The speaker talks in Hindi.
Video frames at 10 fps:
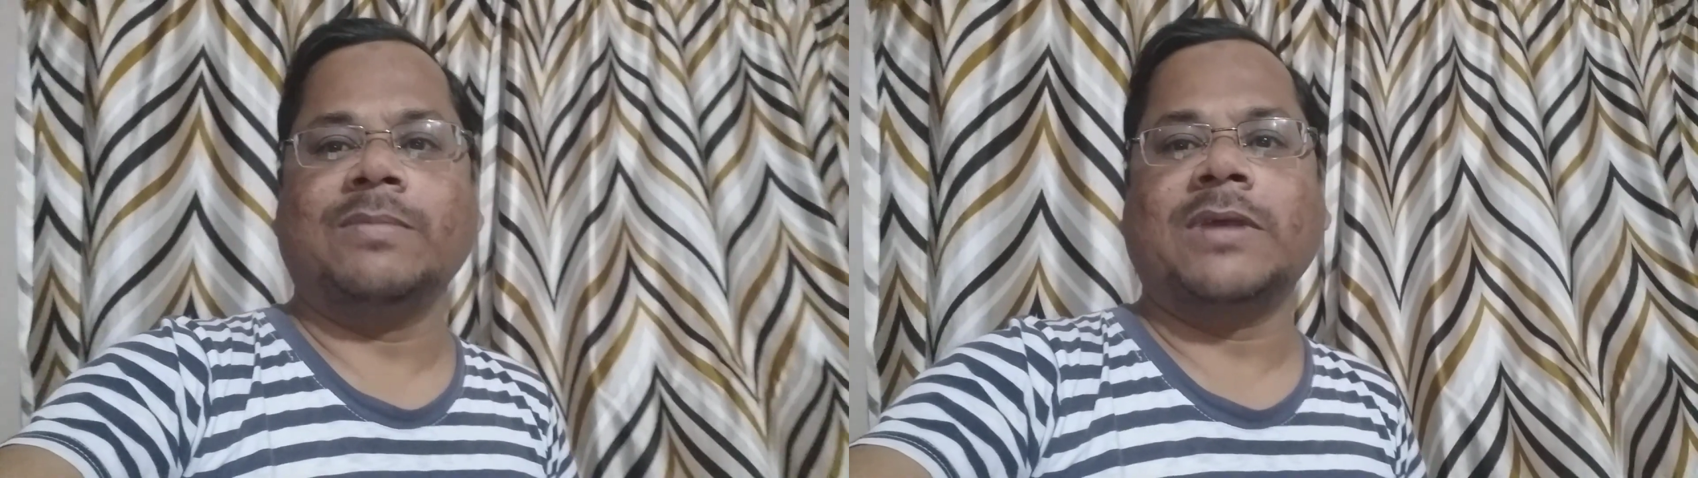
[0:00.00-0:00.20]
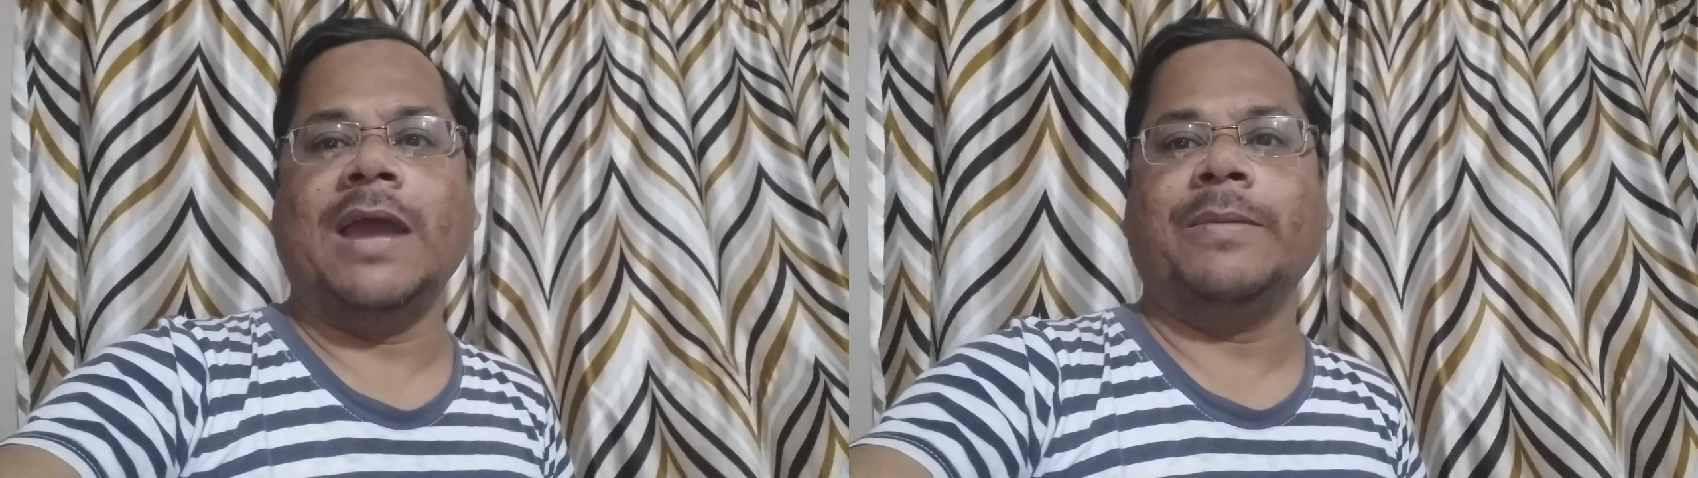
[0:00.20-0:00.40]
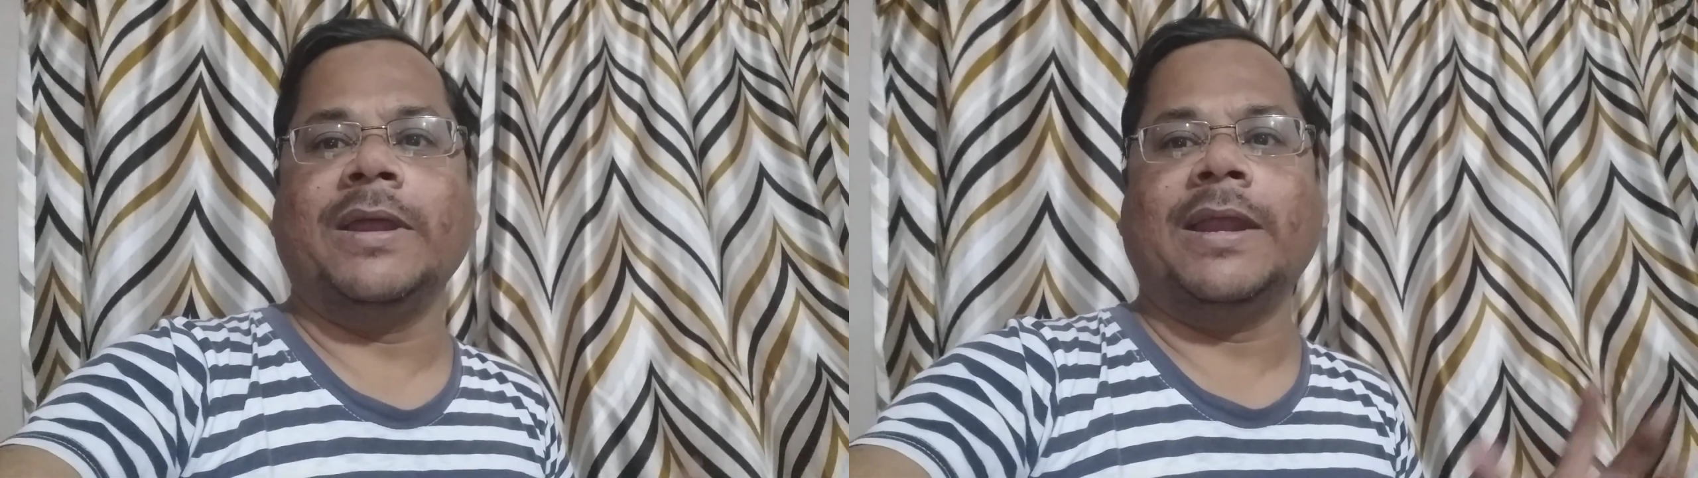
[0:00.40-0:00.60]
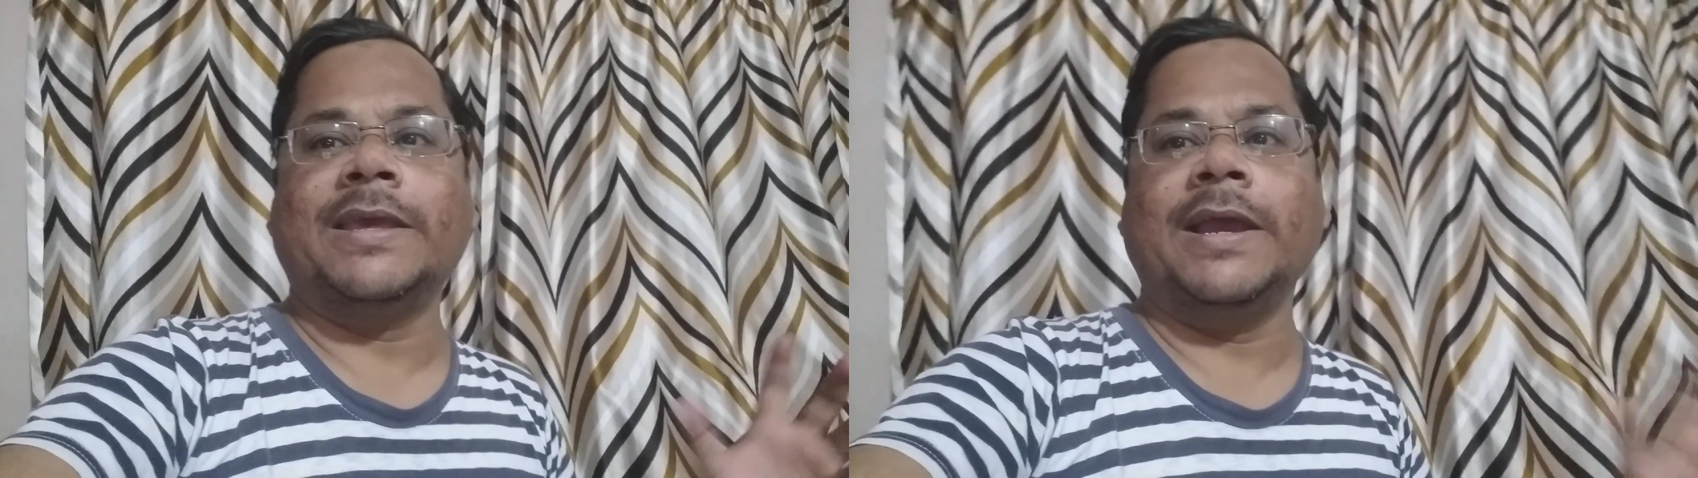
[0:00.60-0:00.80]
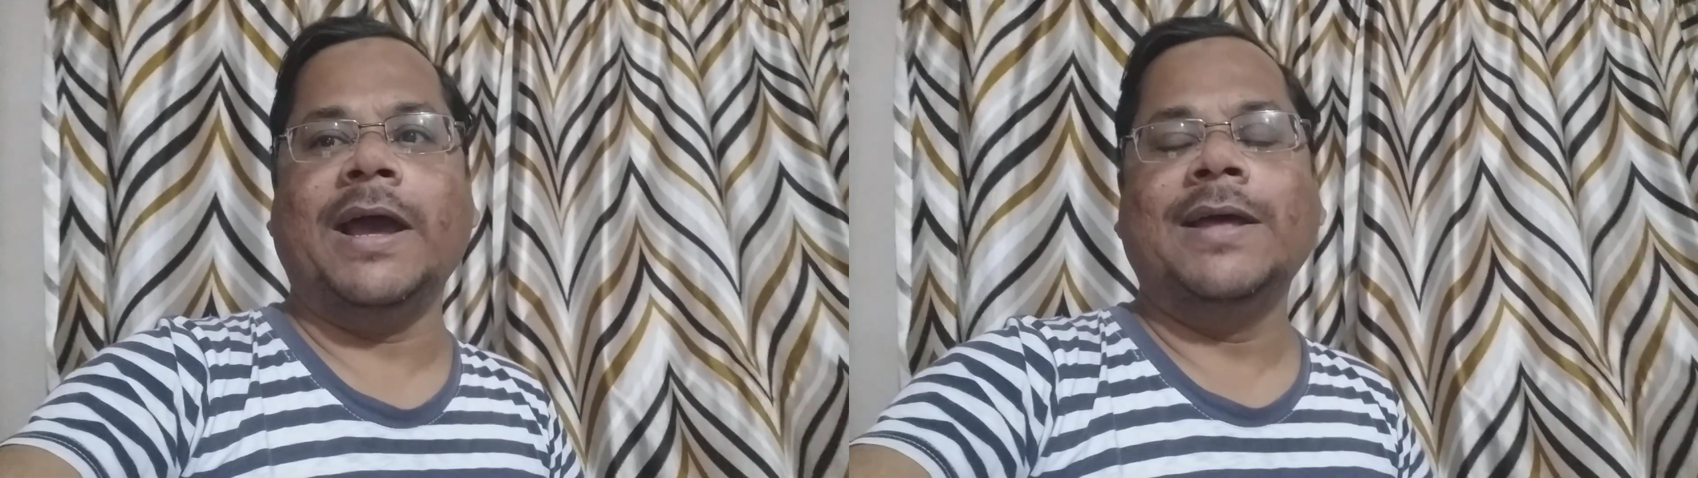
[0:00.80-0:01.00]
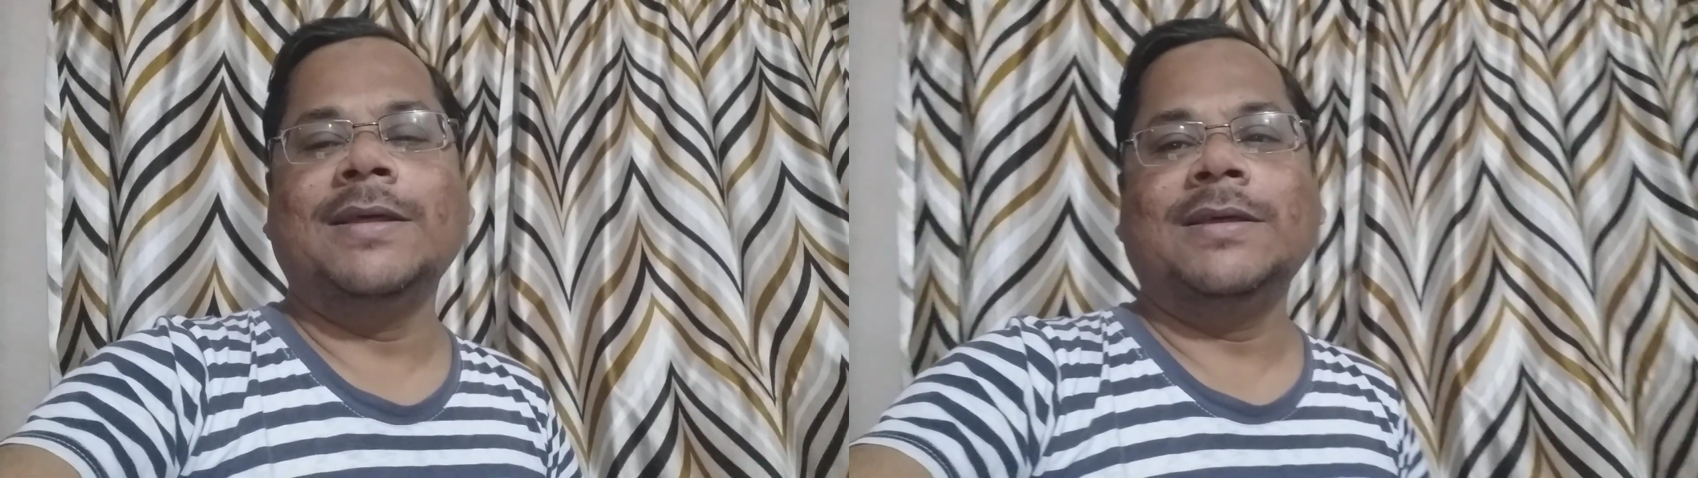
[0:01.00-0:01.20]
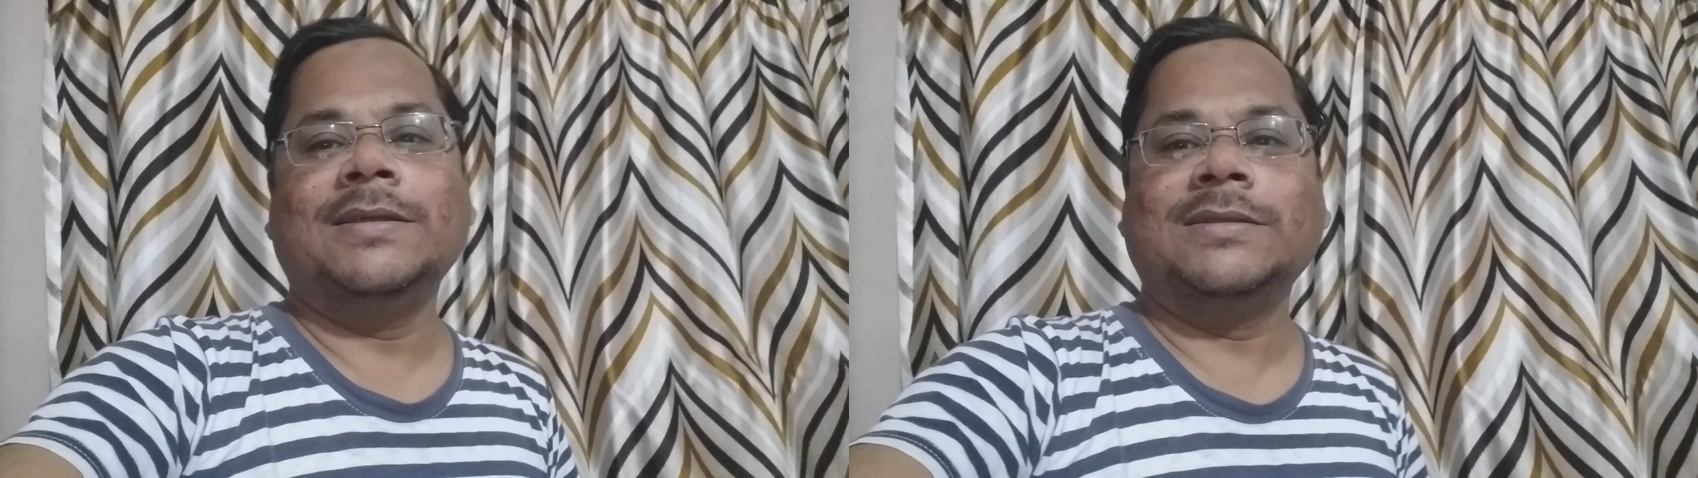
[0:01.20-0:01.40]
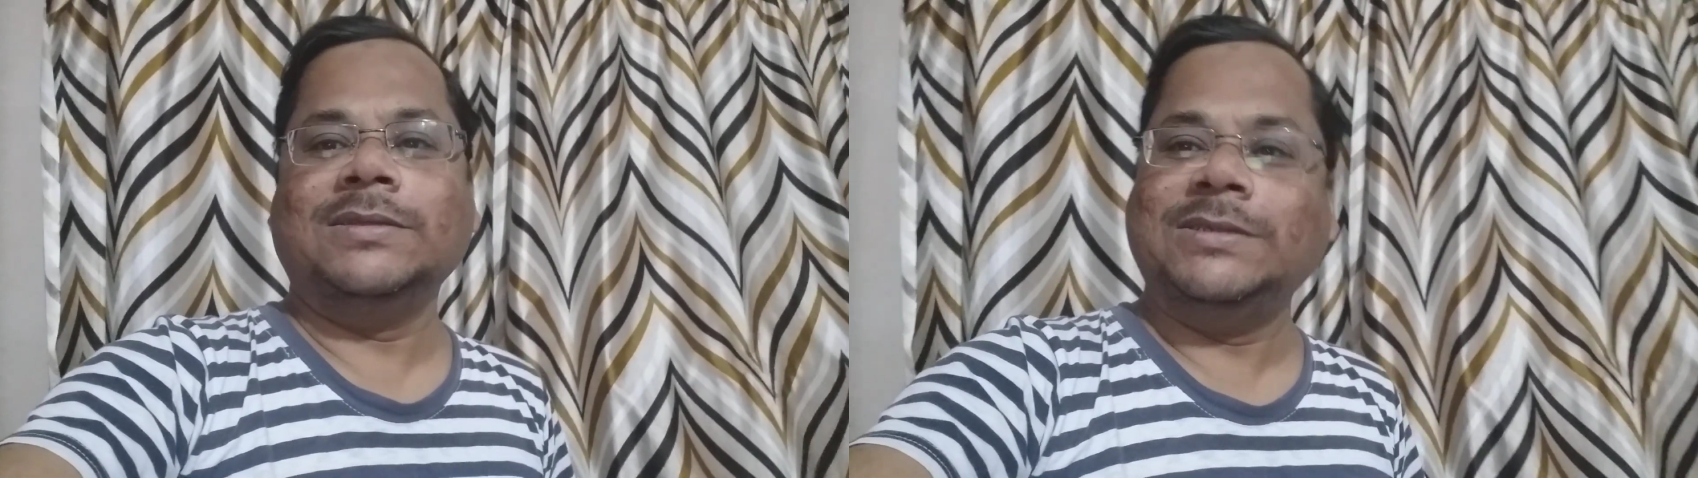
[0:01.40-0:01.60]
सब्सक्राइब करके रखिएगा
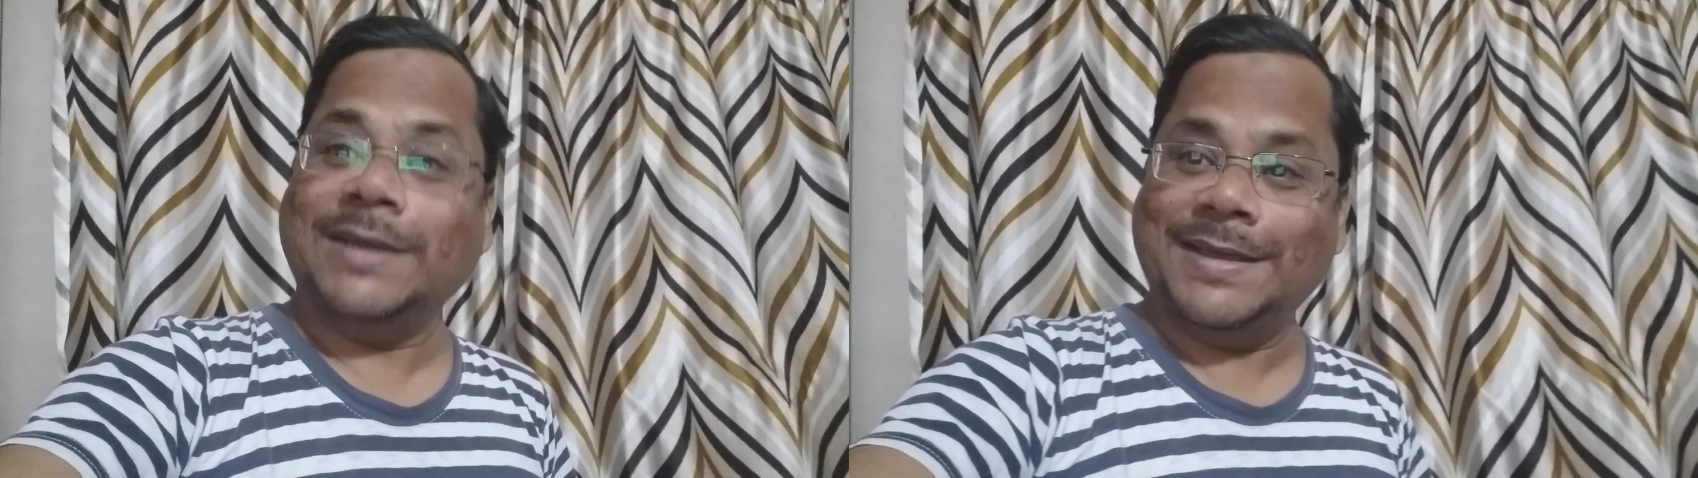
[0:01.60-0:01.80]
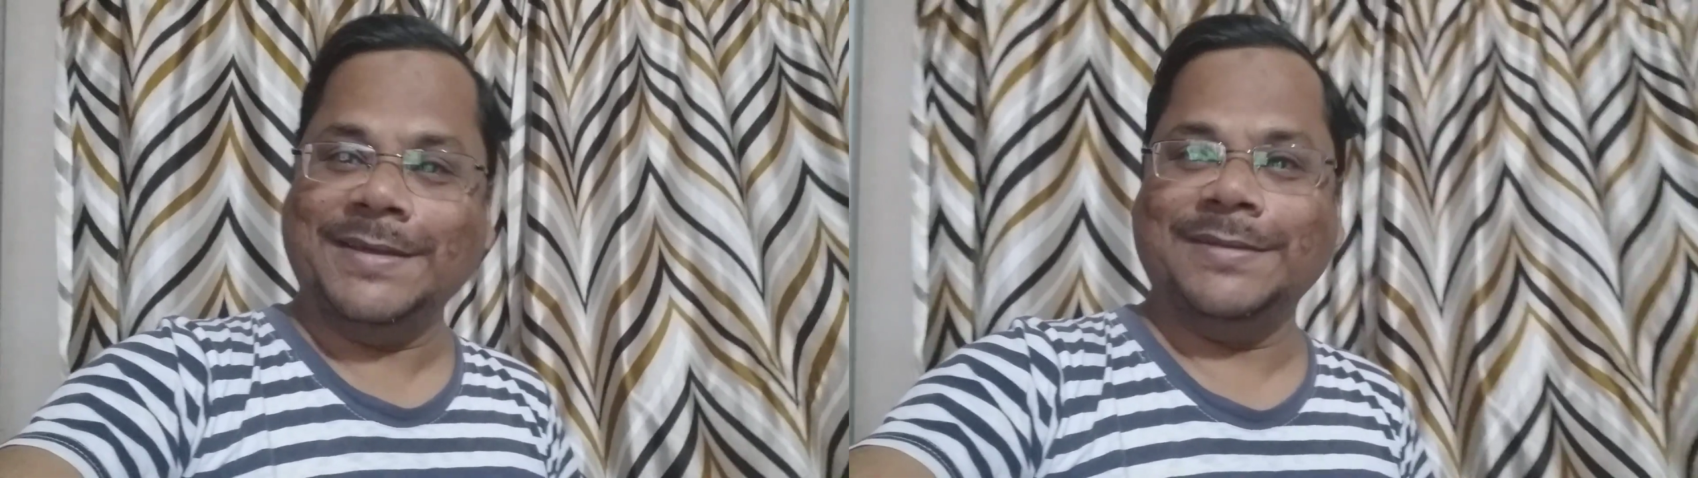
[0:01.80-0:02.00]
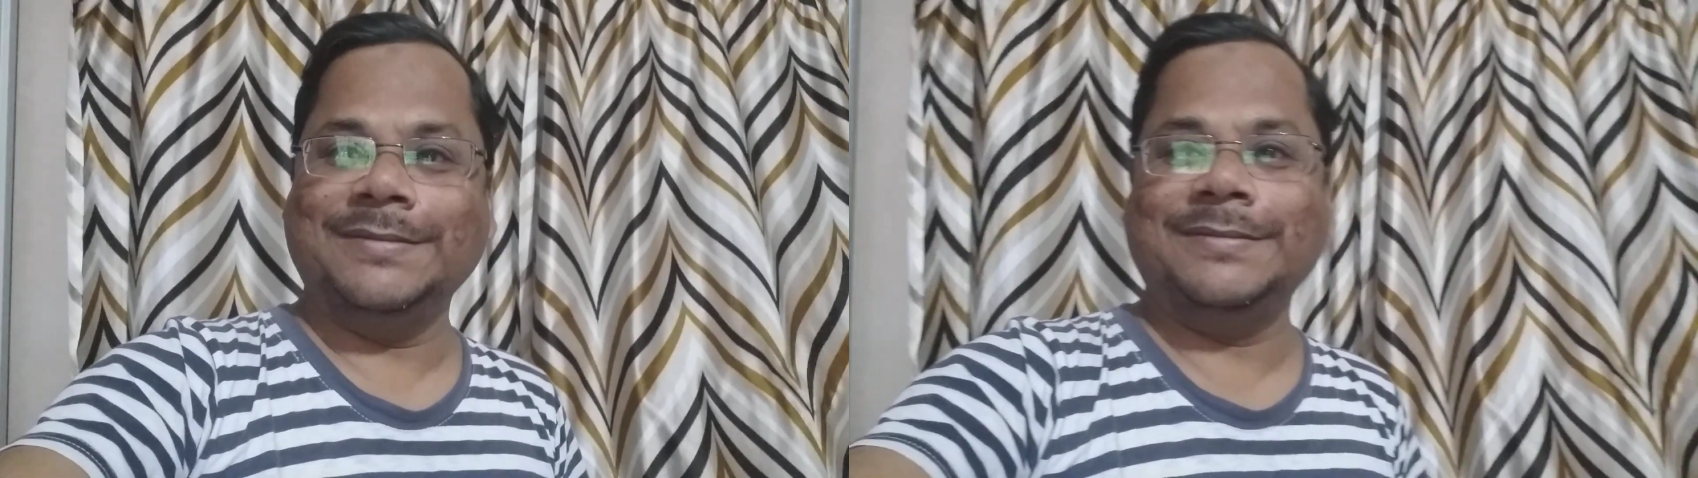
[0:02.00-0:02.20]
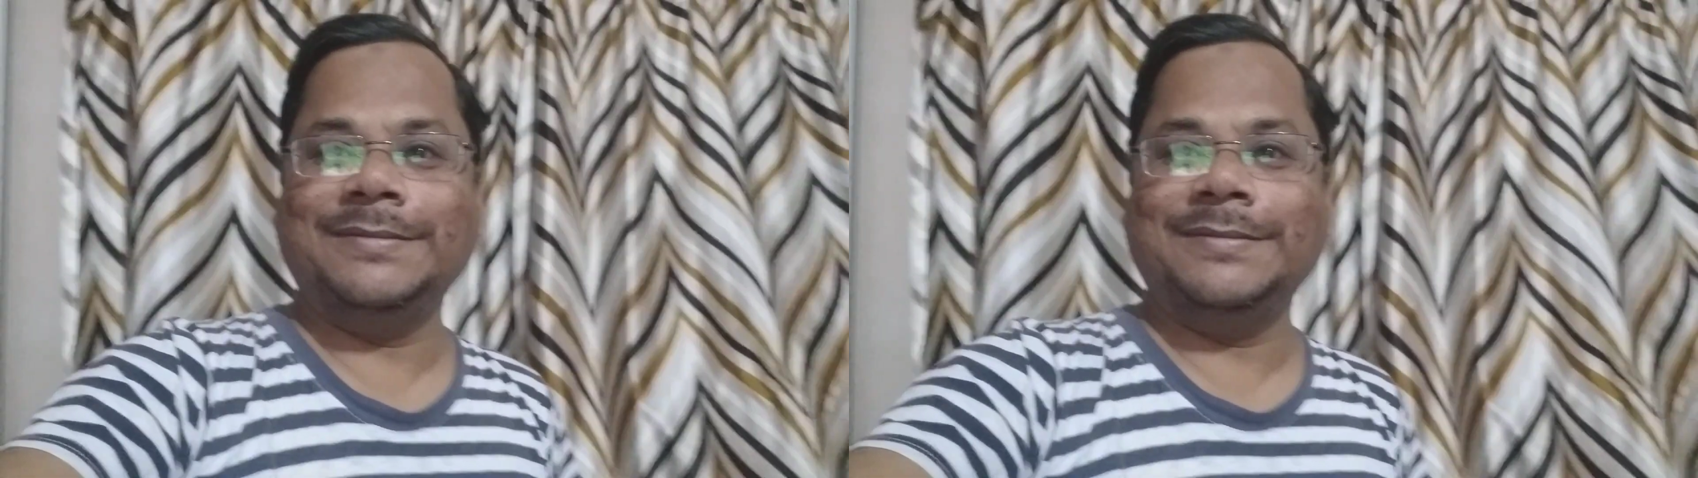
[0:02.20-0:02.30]
जय हिंद